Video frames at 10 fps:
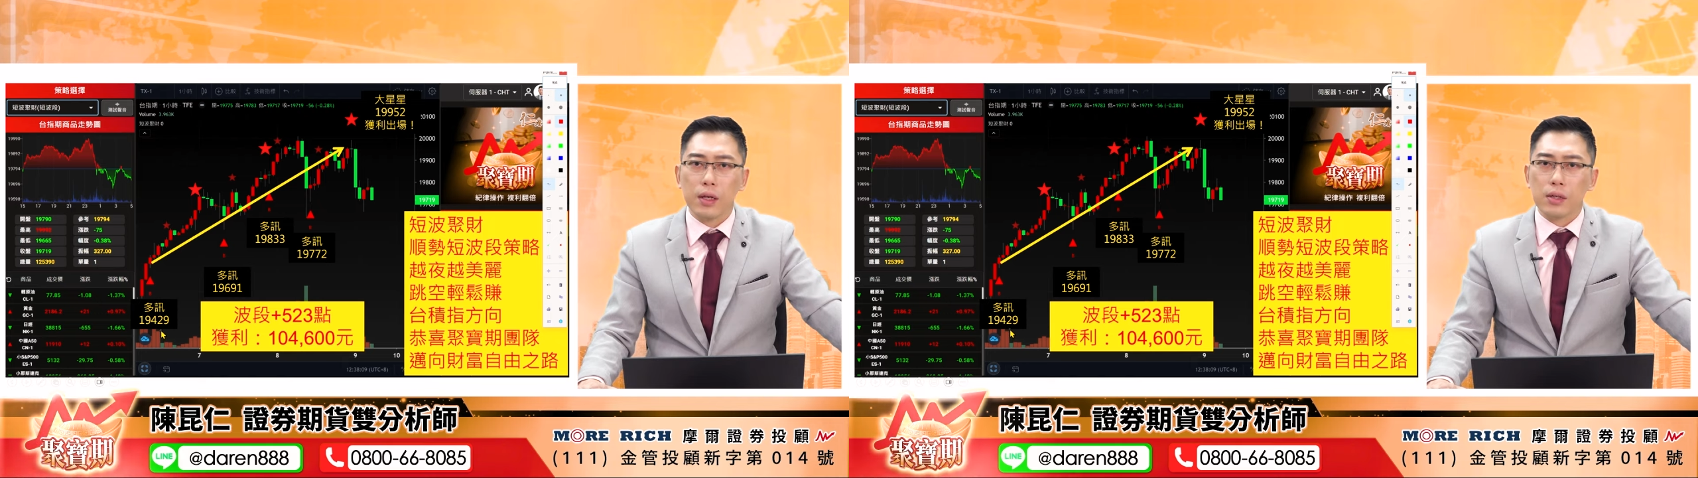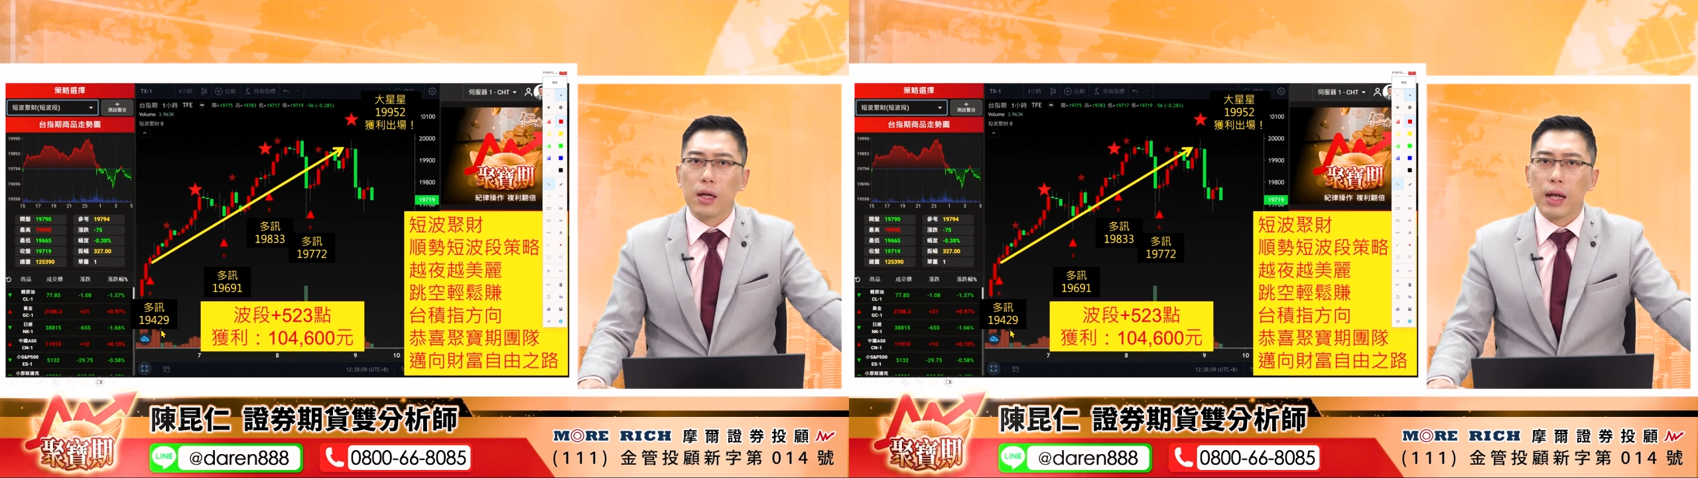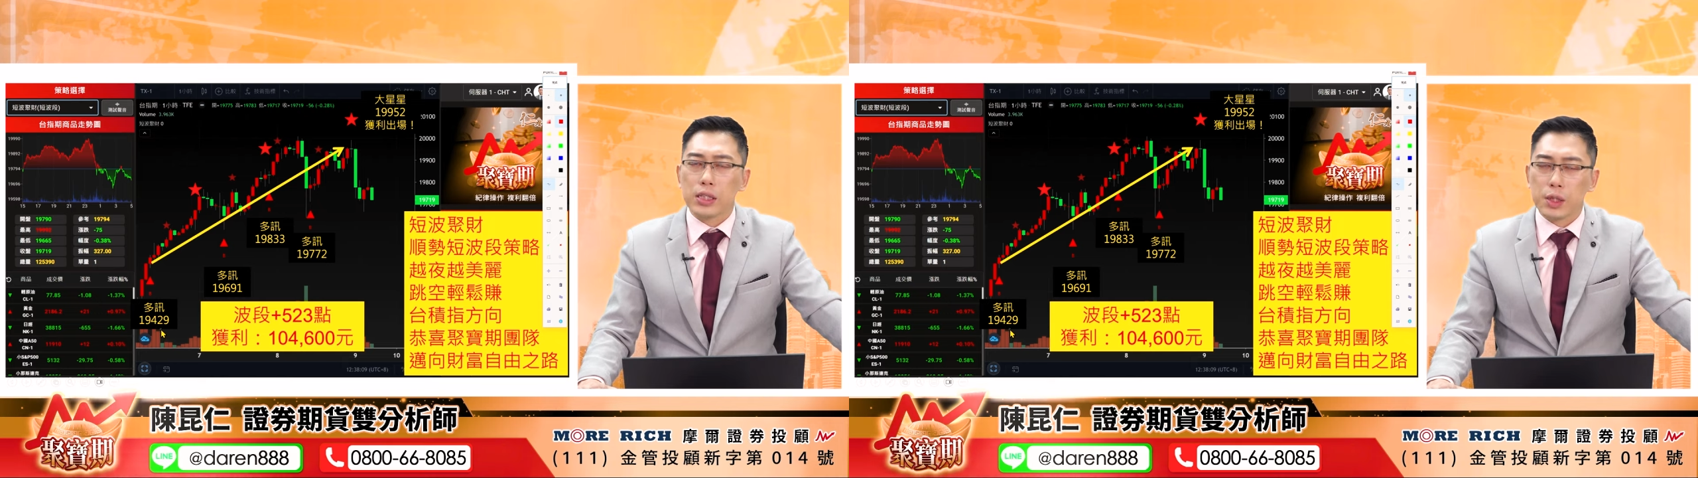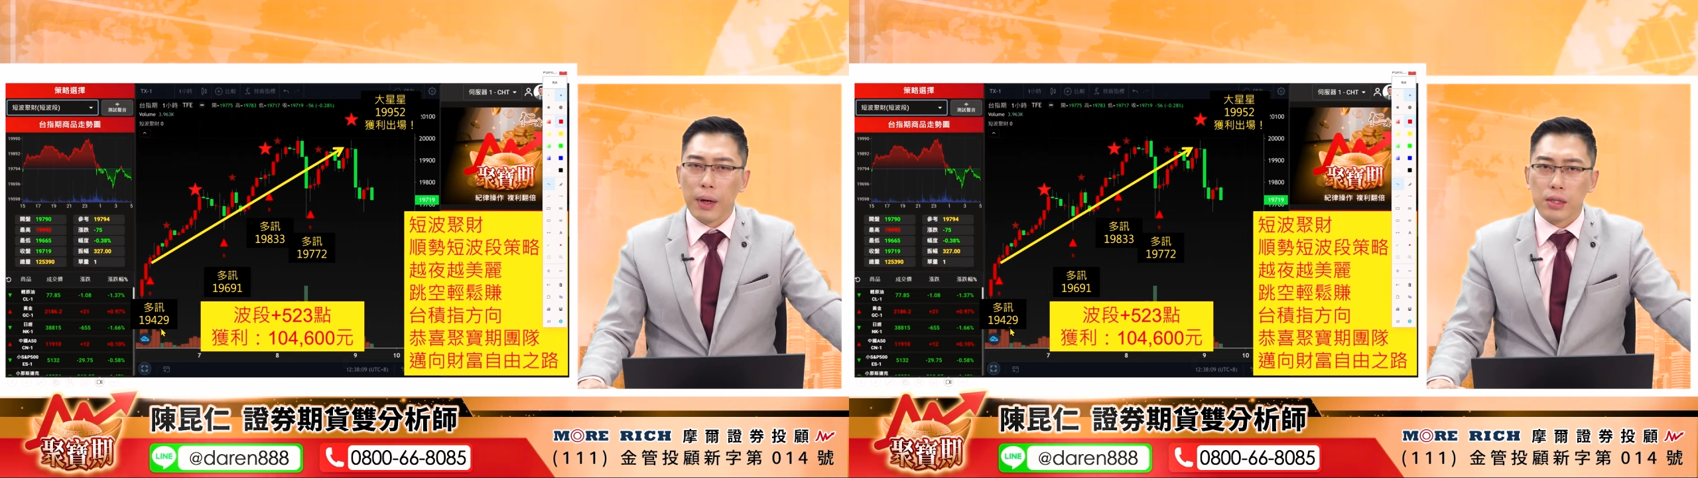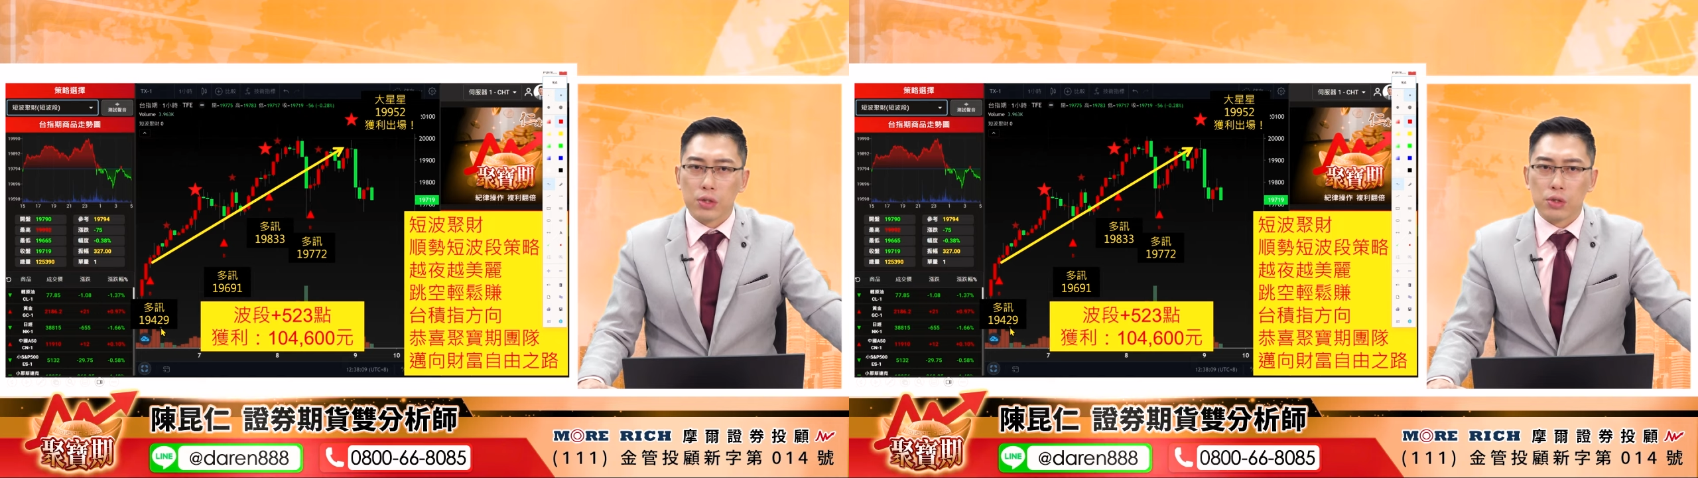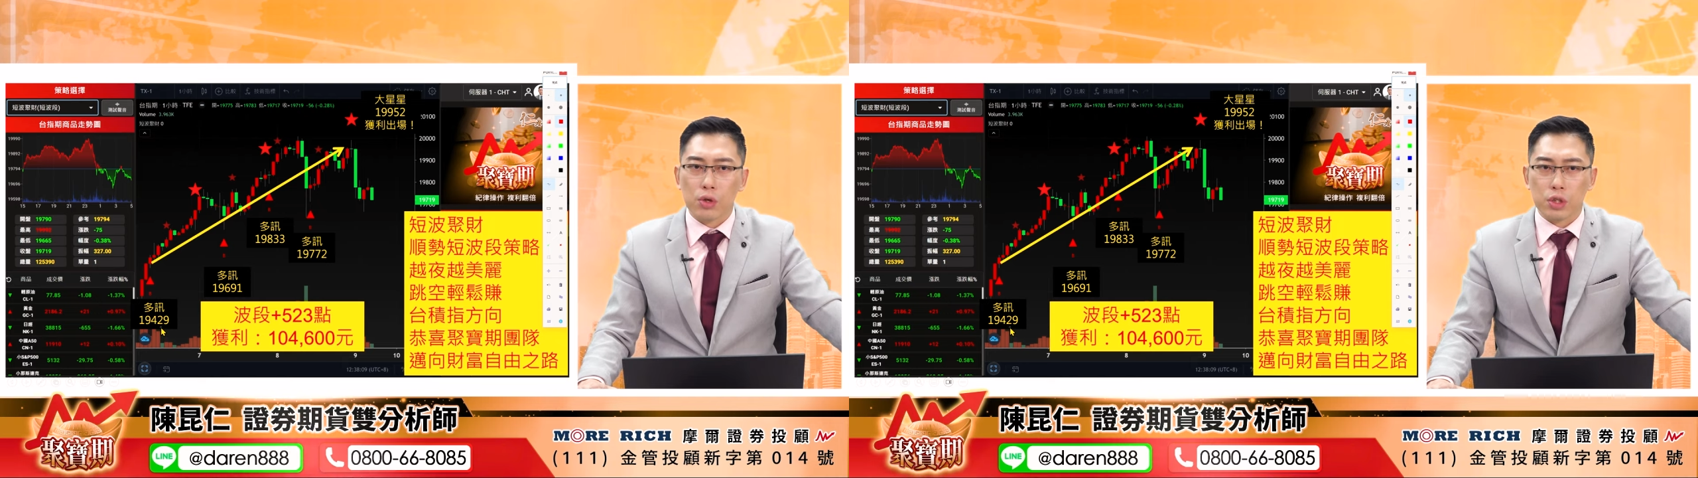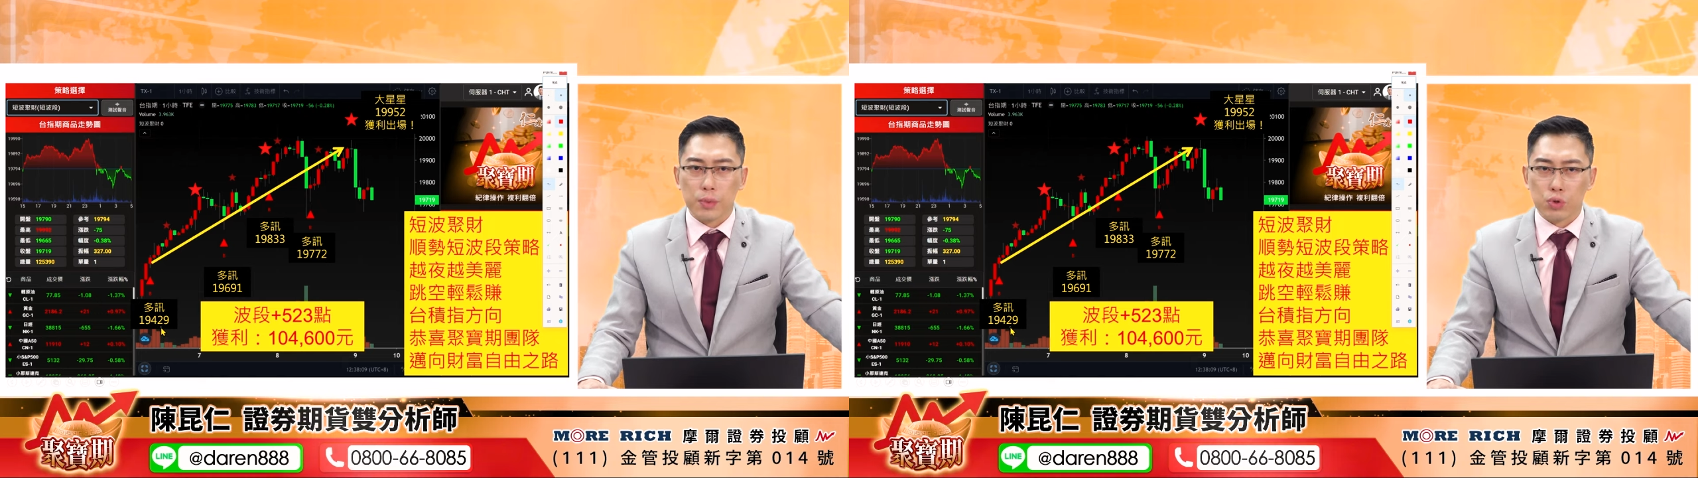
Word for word: 那垃圾盘的时候怎么